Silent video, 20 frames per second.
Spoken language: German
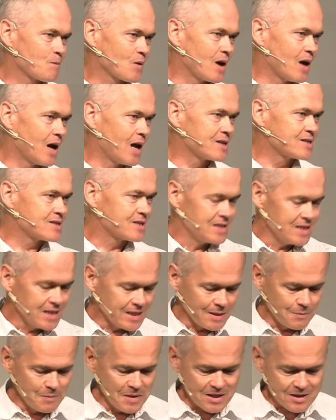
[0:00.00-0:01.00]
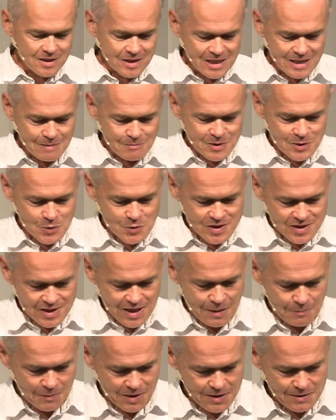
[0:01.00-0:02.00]
als die, die mit ihm
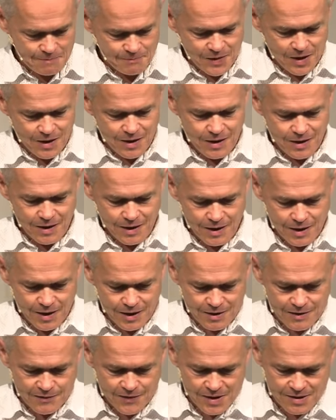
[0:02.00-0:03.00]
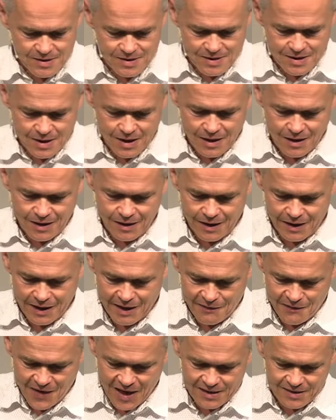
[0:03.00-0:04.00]
zusammen etwas
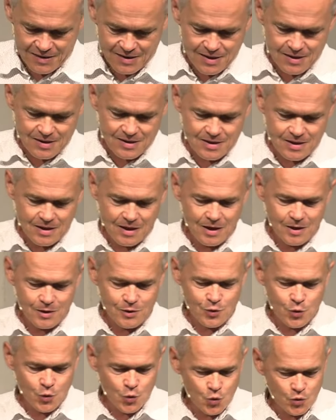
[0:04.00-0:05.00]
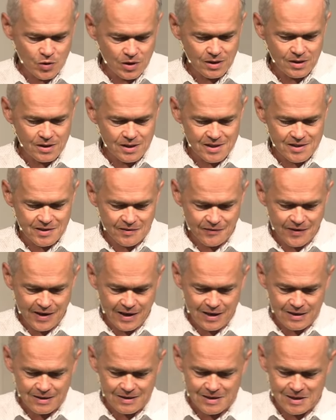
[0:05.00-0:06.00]
Relevantes tun in dieser
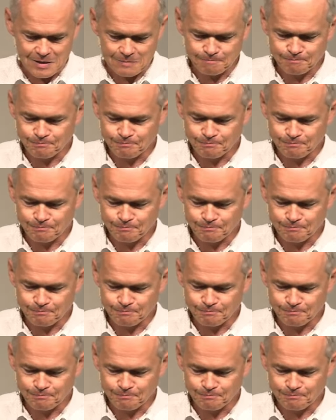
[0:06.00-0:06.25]
Welt.